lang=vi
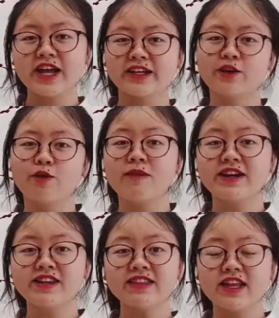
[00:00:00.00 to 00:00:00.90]
ngành nổi bật
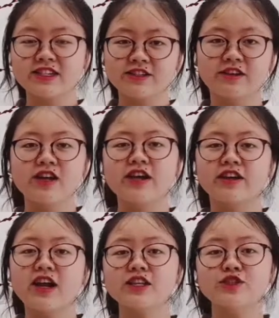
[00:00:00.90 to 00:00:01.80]
nhất tại trường
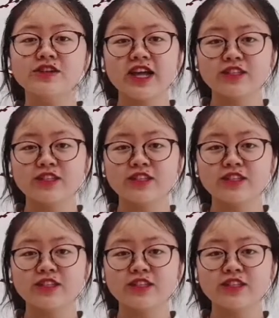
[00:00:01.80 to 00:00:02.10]
đó là chuyên